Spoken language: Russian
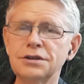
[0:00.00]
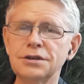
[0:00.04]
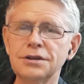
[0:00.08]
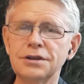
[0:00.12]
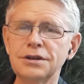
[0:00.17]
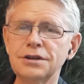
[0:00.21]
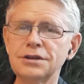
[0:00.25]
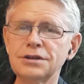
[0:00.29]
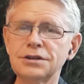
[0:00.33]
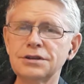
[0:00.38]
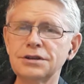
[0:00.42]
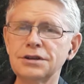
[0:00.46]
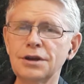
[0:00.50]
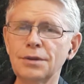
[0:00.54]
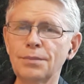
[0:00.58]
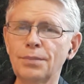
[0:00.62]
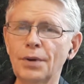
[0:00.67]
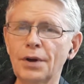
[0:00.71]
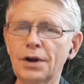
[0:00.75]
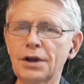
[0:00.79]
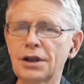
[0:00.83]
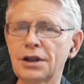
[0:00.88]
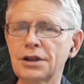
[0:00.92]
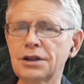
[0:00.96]
не, не
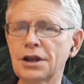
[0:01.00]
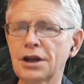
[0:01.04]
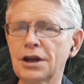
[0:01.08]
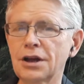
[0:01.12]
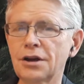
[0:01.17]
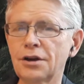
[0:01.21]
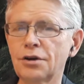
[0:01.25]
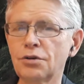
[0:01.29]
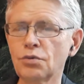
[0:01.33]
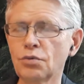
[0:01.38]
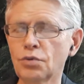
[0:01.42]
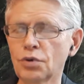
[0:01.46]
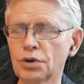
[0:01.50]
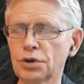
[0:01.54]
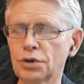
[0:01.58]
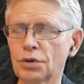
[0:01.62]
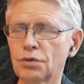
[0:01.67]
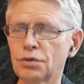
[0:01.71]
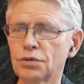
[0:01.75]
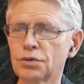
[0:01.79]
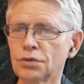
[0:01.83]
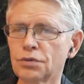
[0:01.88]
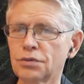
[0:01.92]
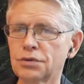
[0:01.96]
покладая рук,
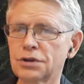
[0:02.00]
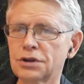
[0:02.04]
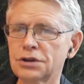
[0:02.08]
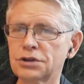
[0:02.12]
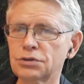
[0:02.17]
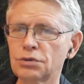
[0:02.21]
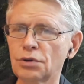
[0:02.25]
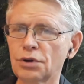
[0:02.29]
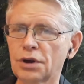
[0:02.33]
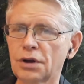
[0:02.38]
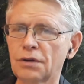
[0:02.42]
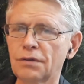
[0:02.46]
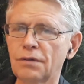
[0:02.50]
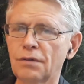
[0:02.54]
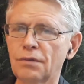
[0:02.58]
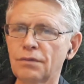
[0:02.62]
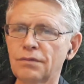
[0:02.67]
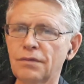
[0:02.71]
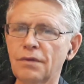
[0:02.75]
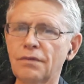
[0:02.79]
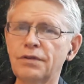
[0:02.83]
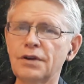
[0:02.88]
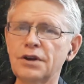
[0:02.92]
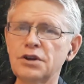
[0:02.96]
он настолько
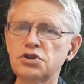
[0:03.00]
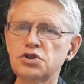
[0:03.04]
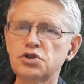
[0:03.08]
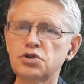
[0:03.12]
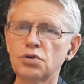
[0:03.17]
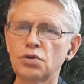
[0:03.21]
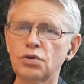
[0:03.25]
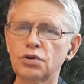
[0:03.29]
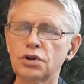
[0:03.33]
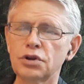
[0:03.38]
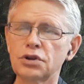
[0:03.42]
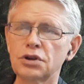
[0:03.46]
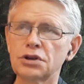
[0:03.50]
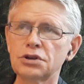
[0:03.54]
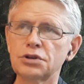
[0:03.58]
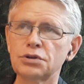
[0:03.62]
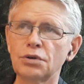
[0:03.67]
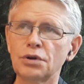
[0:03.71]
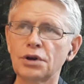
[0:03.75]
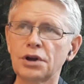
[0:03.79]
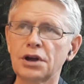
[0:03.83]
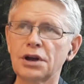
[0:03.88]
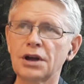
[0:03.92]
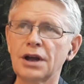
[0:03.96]
вовлечен и
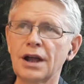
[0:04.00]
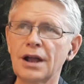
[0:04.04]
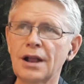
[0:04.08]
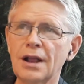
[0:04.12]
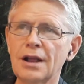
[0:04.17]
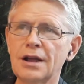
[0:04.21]
настолько